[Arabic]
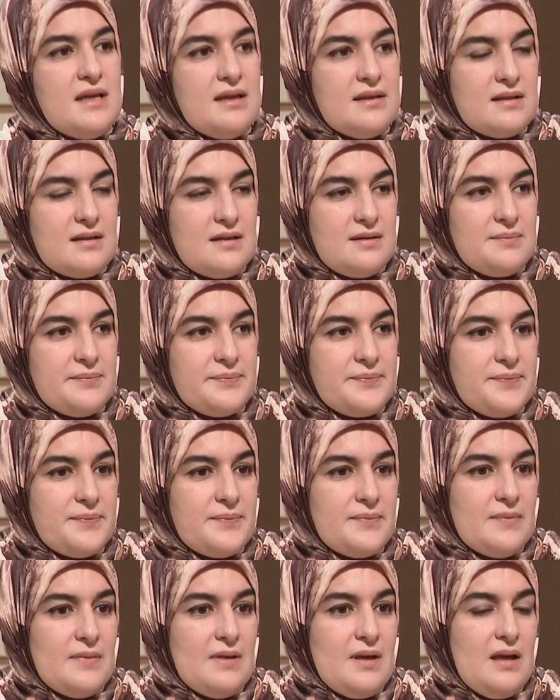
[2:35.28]
نساعدك
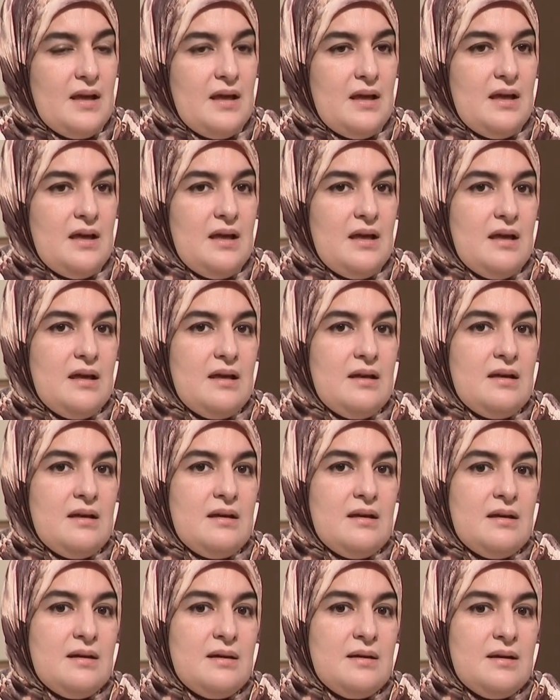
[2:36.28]

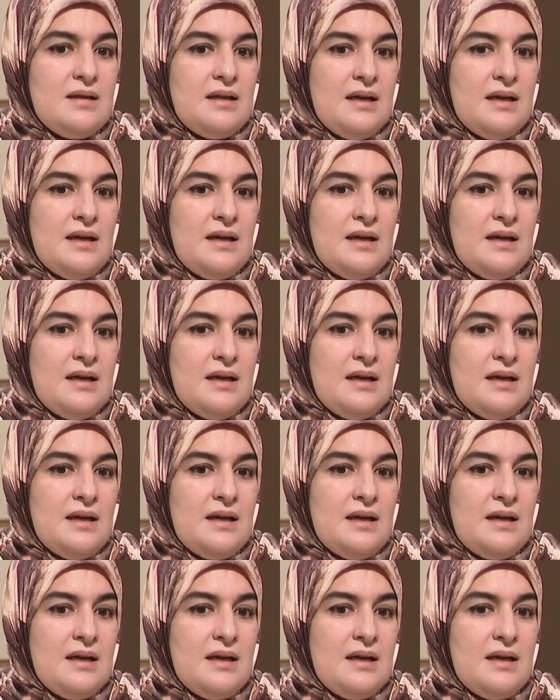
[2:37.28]
آه،